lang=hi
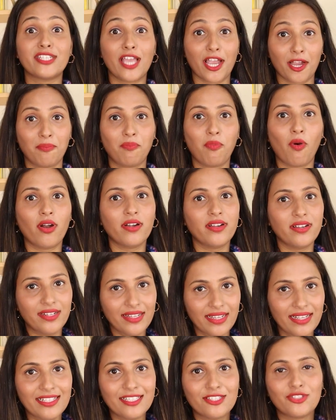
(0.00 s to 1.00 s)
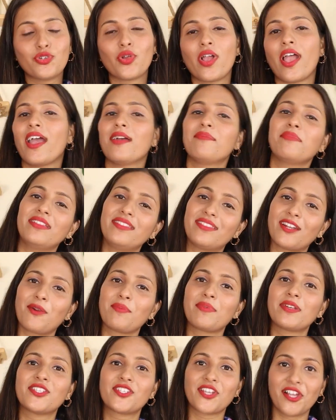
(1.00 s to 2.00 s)
जैकपॉट डील्स जो है
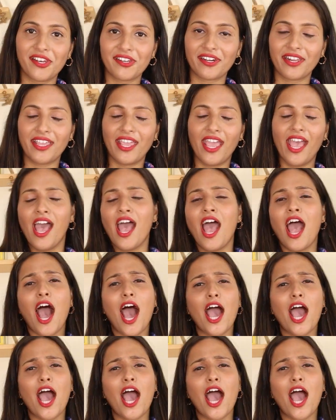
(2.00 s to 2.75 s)
मिंत्रा पे चल रही है